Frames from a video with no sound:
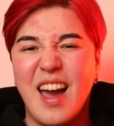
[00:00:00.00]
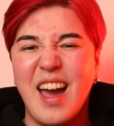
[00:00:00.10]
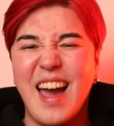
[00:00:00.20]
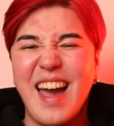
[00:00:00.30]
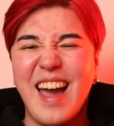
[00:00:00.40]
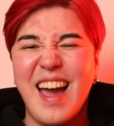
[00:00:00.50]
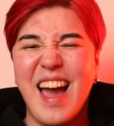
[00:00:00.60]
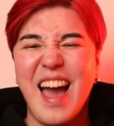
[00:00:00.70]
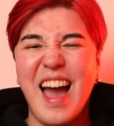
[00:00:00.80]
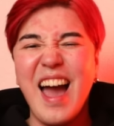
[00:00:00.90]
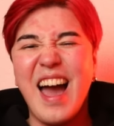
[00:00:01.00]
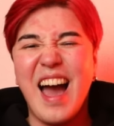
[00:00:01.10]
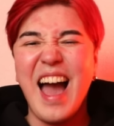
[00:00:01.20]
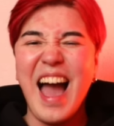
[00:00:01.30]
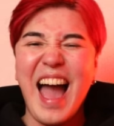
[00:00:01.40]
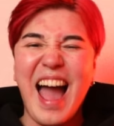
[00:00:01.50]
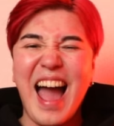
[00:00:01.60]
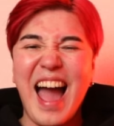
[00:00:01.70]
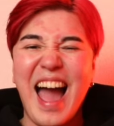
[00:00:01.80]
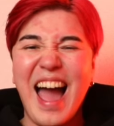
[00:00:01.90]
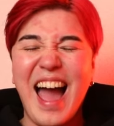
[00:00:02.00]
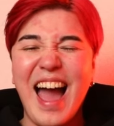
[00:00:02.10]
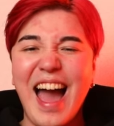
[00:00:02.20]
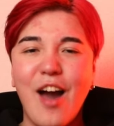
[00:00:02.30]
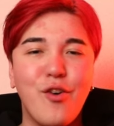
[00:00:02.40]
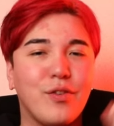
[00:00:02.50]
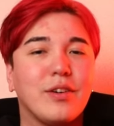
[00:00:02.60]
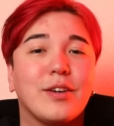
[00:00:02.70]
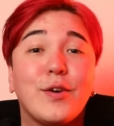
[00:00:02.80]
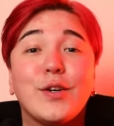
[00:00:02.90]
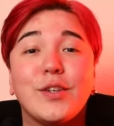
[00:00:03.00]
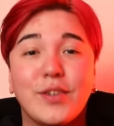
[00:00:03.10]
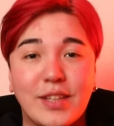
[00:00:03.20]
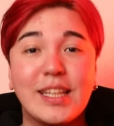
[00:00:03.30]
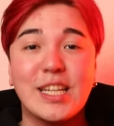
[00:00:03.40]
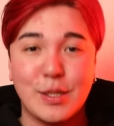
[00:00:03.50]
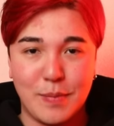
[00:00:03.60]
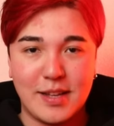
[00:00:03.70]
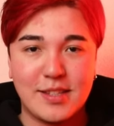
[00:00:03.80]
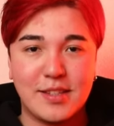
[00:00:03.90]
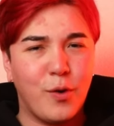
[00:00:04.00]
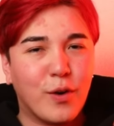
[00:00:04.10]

あーあー、こういう風に出します。